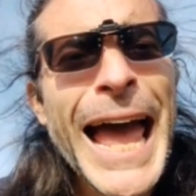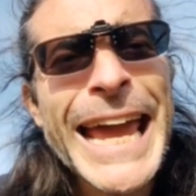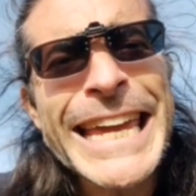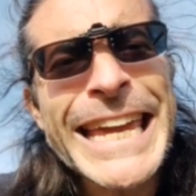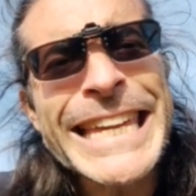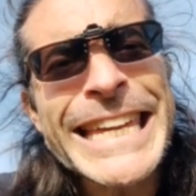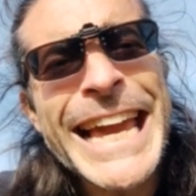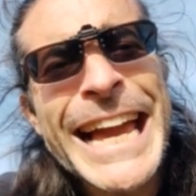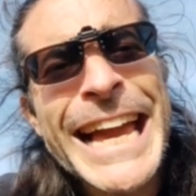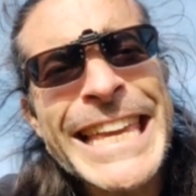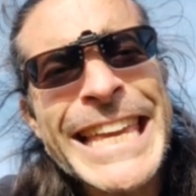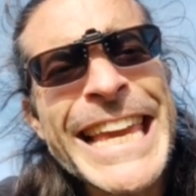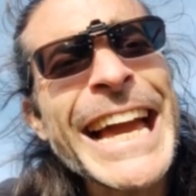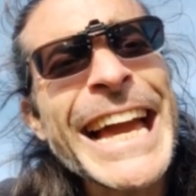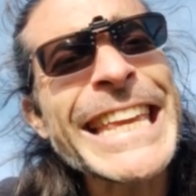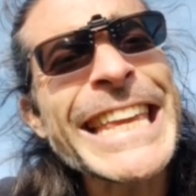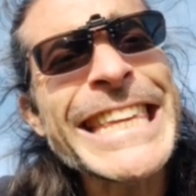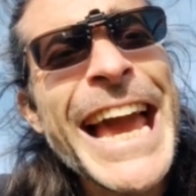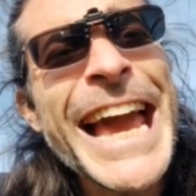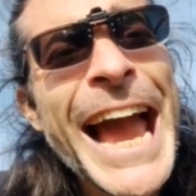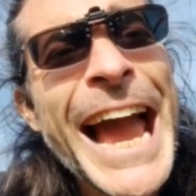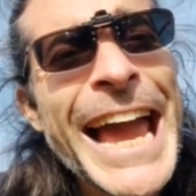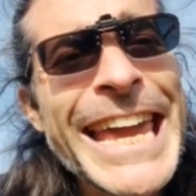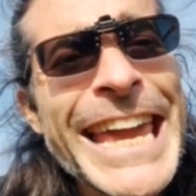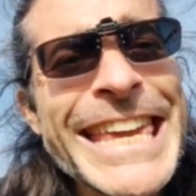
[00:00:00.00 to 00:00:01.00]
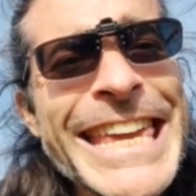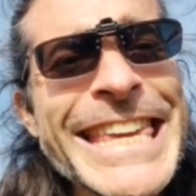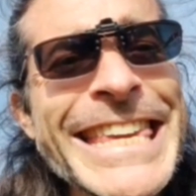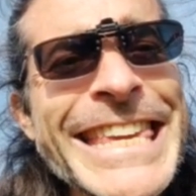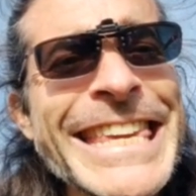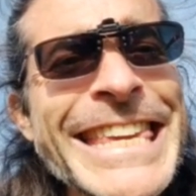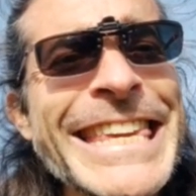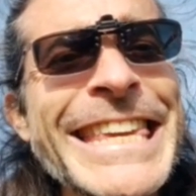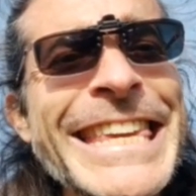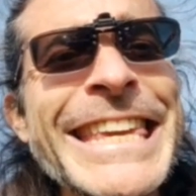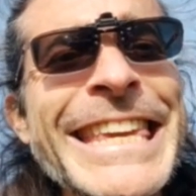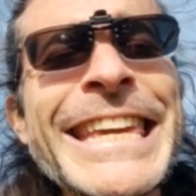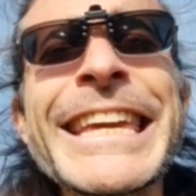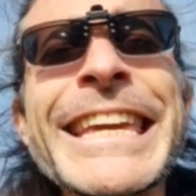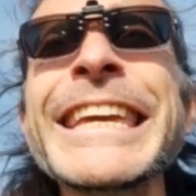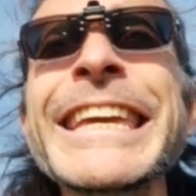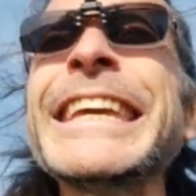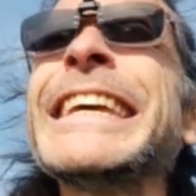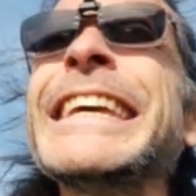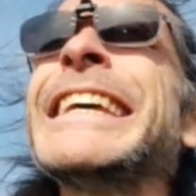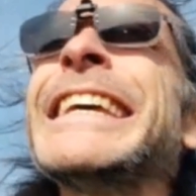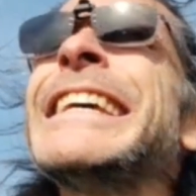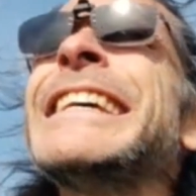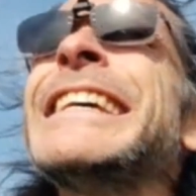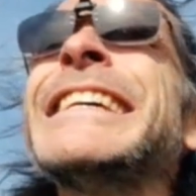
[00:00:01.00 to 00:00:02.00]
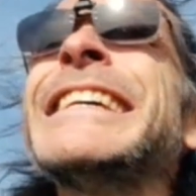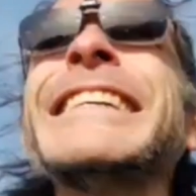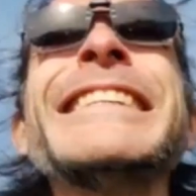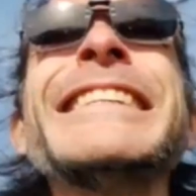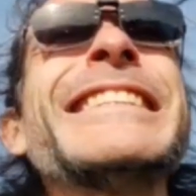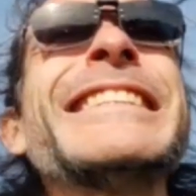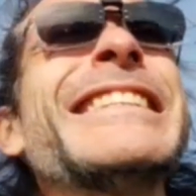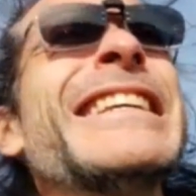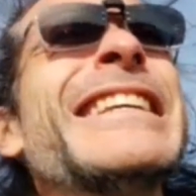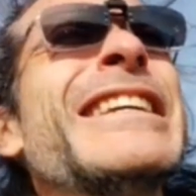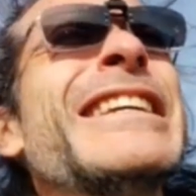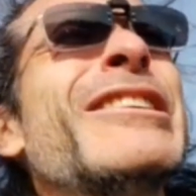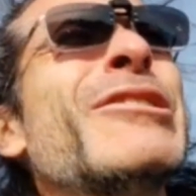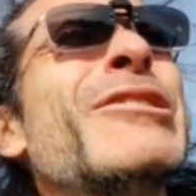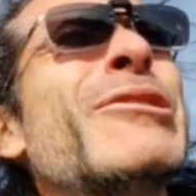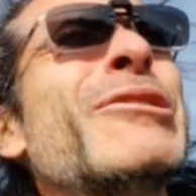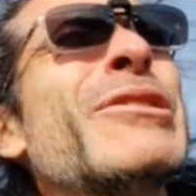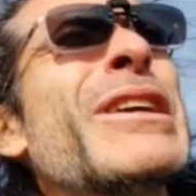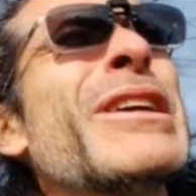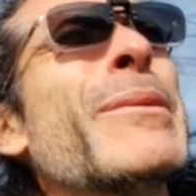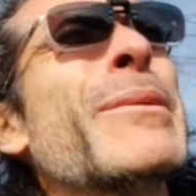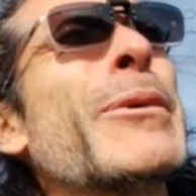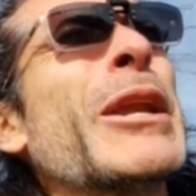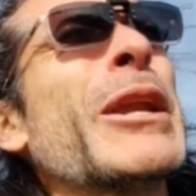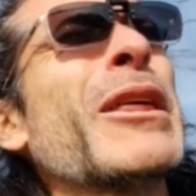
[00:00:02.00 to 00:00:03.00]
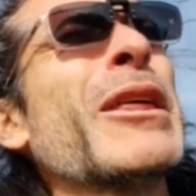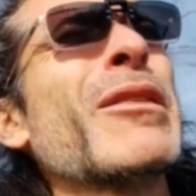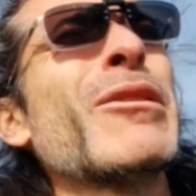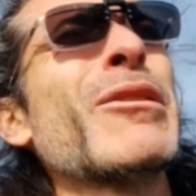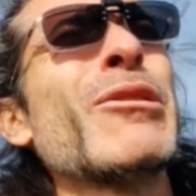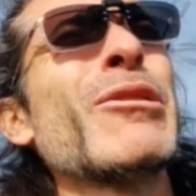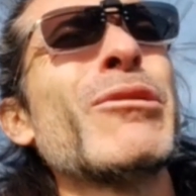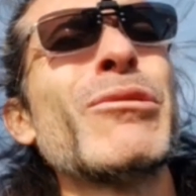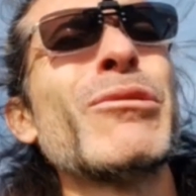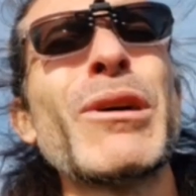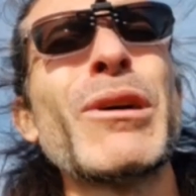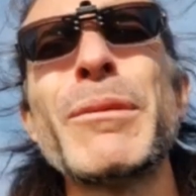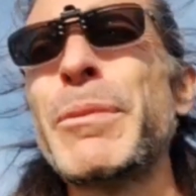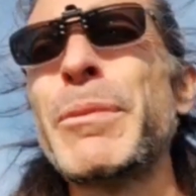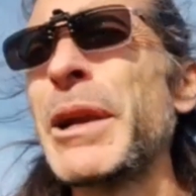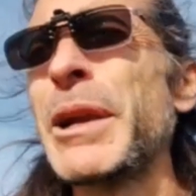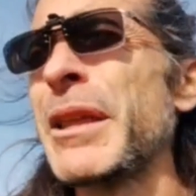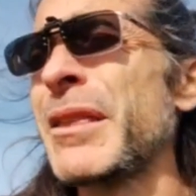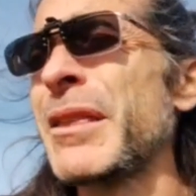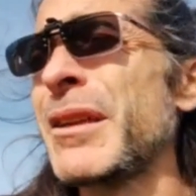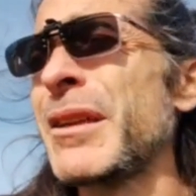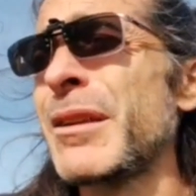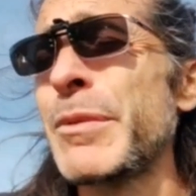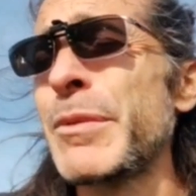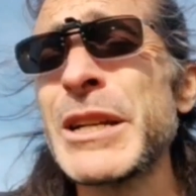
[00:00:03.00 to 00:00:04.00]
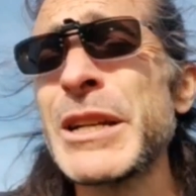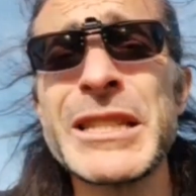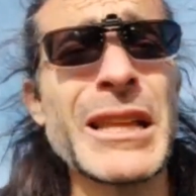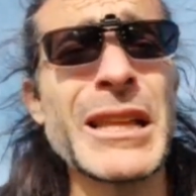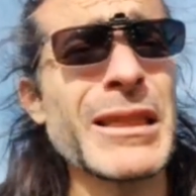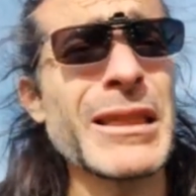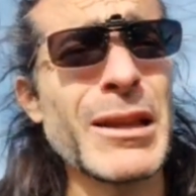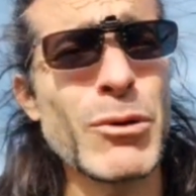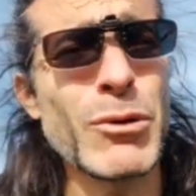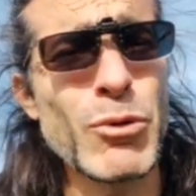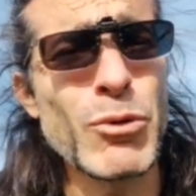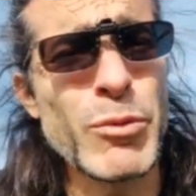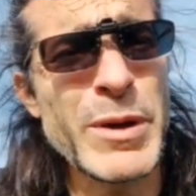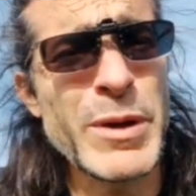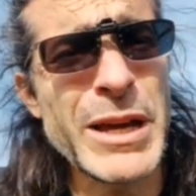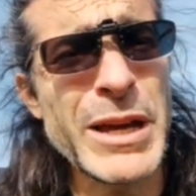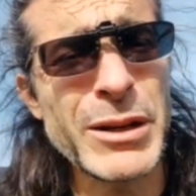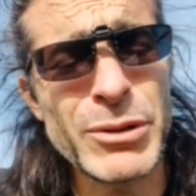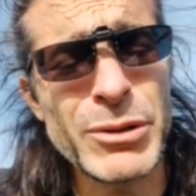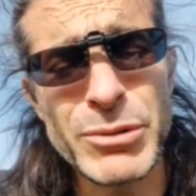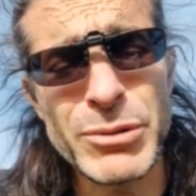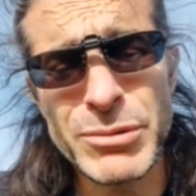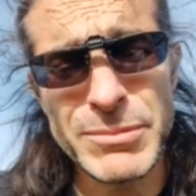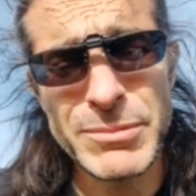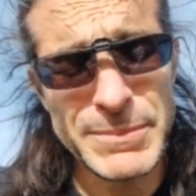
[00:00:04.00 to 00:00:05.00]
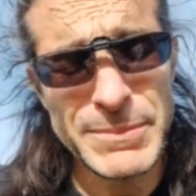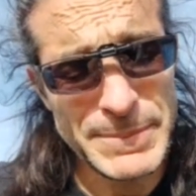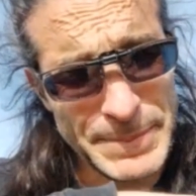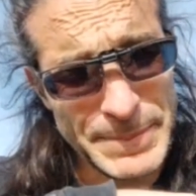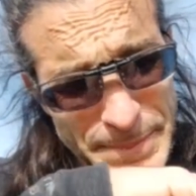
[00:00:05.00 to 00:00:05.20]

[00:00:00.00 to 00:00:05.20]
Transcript: ¡Ay, ay, ay, ay! Sí, hoy amaneció al parecer bastante cubierto,